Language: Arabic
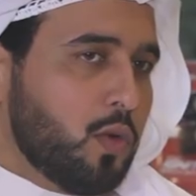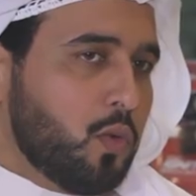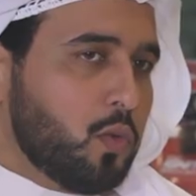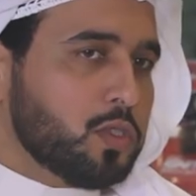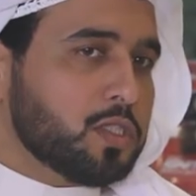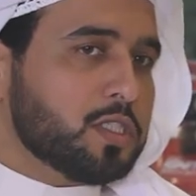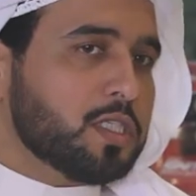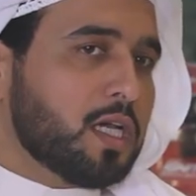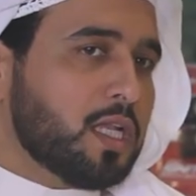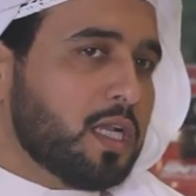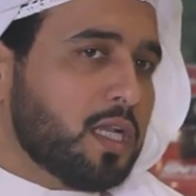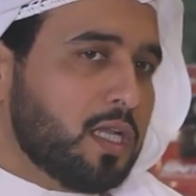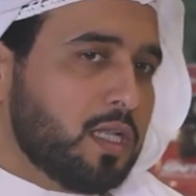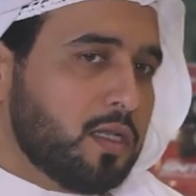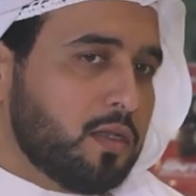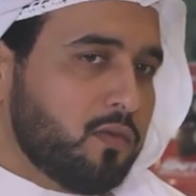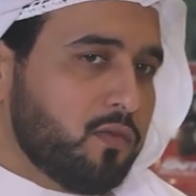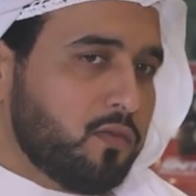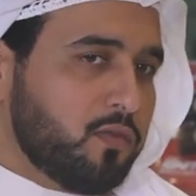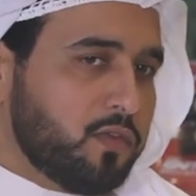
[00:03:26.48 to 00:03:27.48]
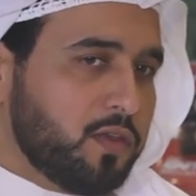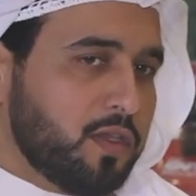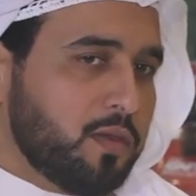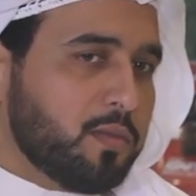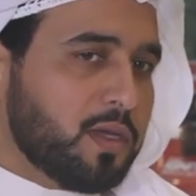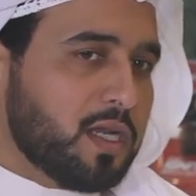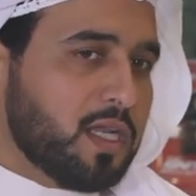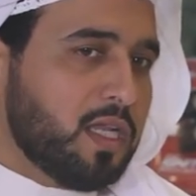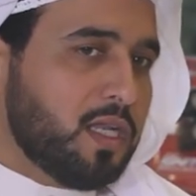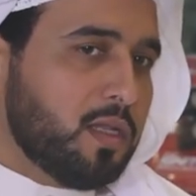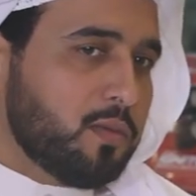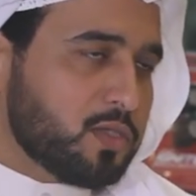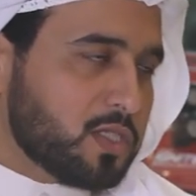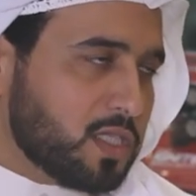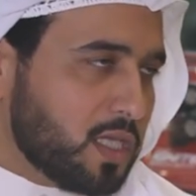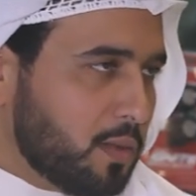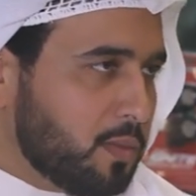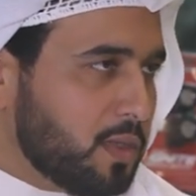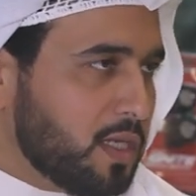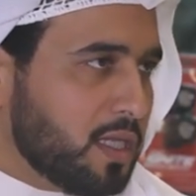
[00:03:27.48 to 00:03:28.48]
وان شاء الله في مرحله
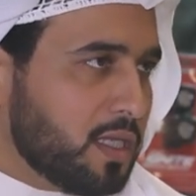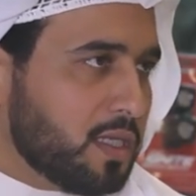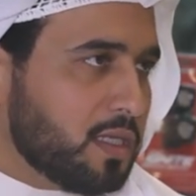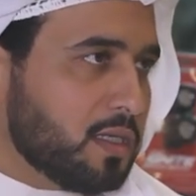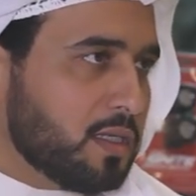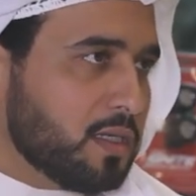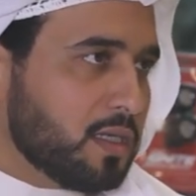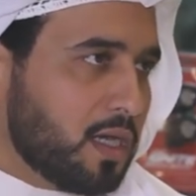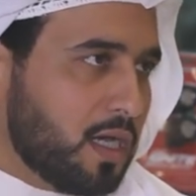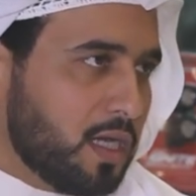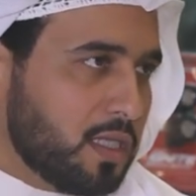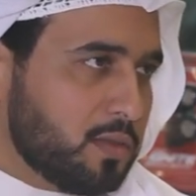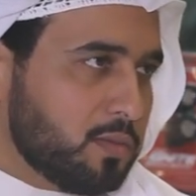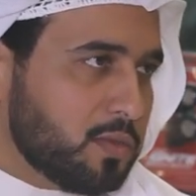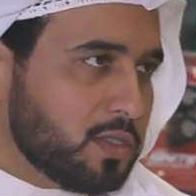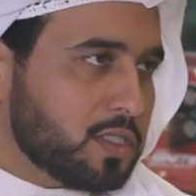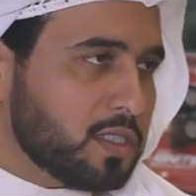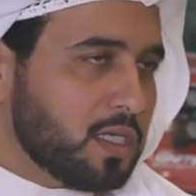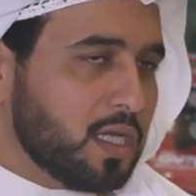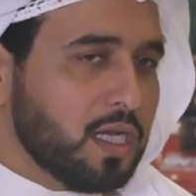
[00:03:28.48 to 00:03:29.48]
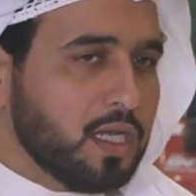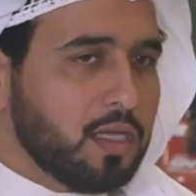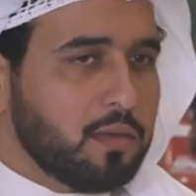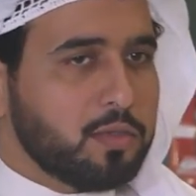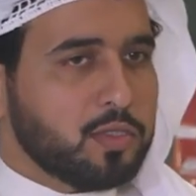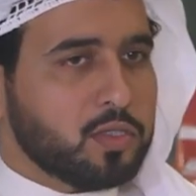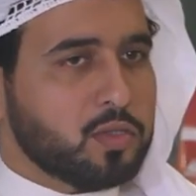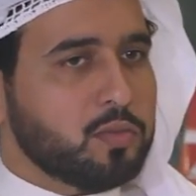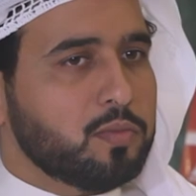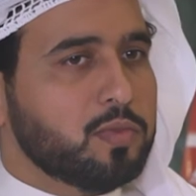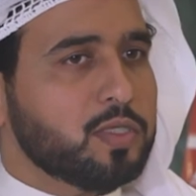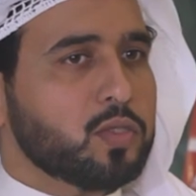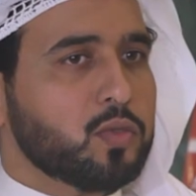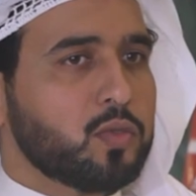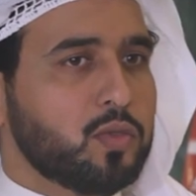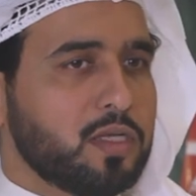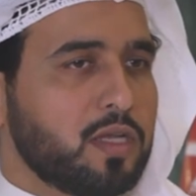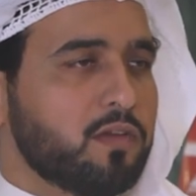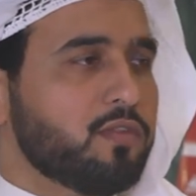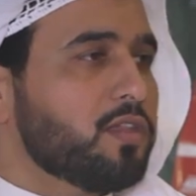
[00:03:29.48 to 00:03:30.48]
مستقبليه قادمه ان شاء الله
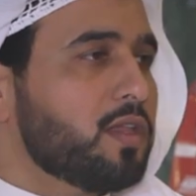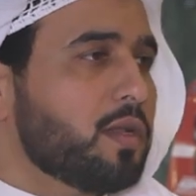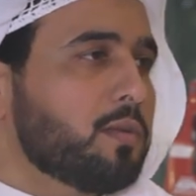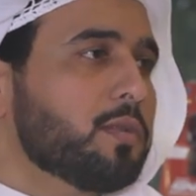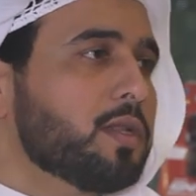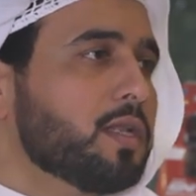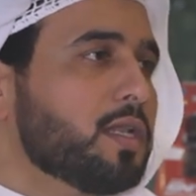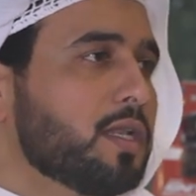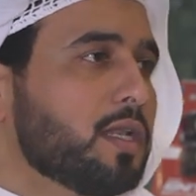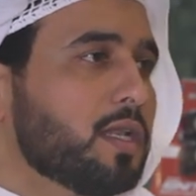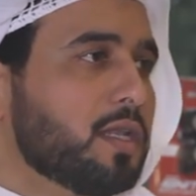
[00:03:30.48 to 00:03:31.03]
بتكون افضل من